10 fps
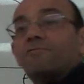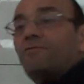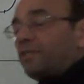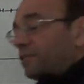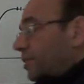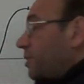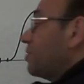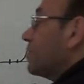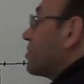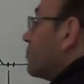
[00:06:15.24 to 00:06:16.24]
في عندي
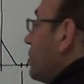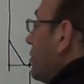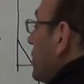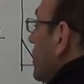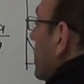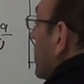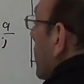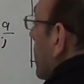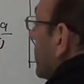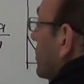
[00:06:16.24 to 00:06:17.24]
شيء اسمه
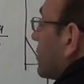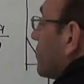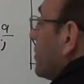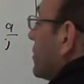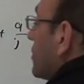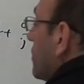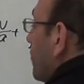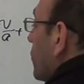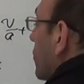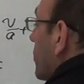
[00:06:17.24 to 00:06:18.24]
الهايست ريفرسال فلو